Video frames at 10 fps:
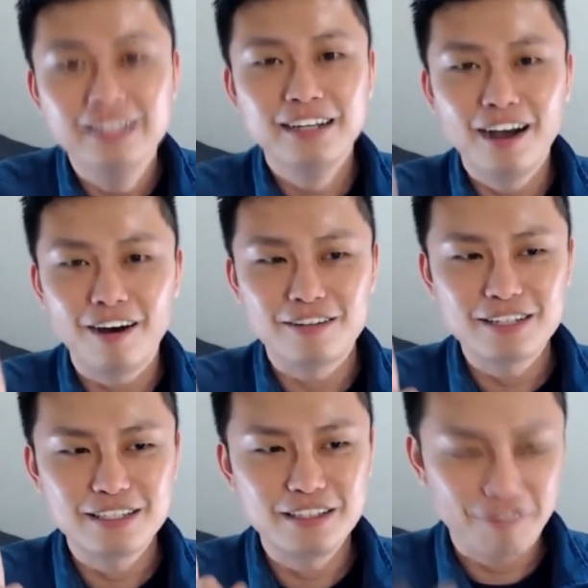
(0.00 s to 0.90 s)
好，这
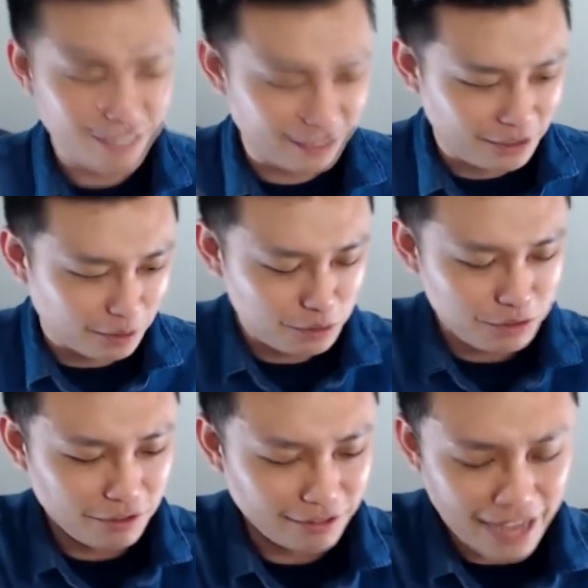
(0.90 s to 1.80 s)
个是非常的有趣
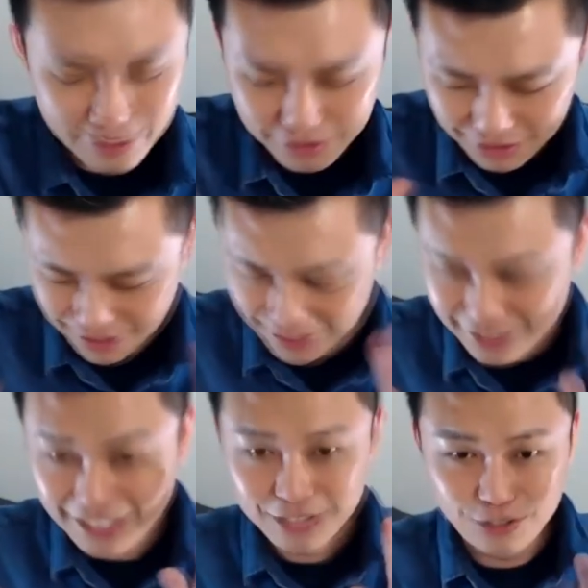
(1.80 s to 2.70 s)
哈，大家就是可以
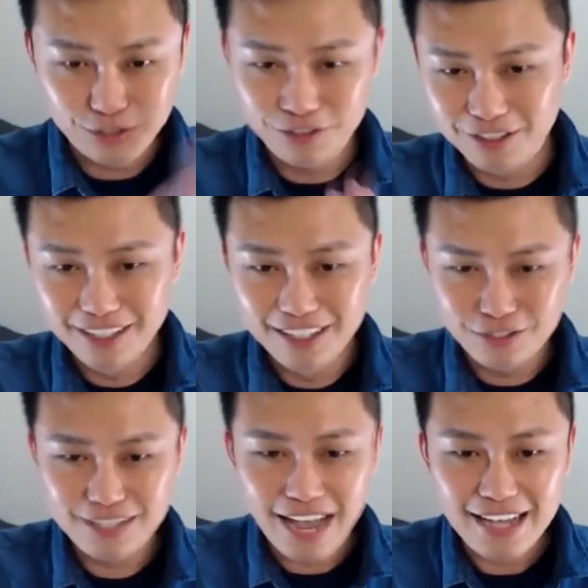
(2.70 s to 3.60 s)
去去
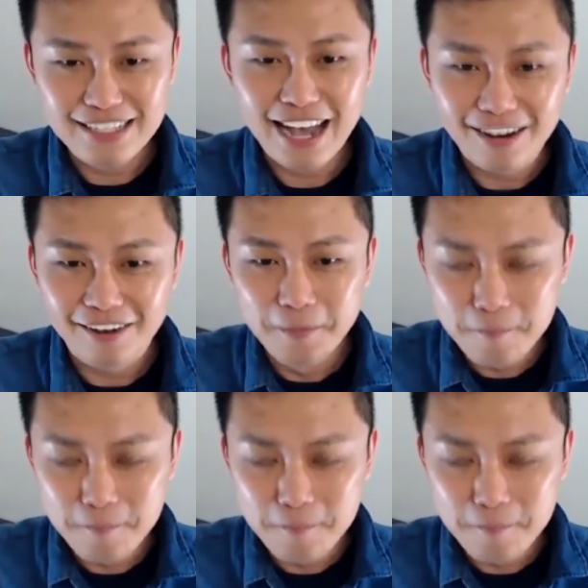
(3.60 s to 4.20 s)
猜一下哈。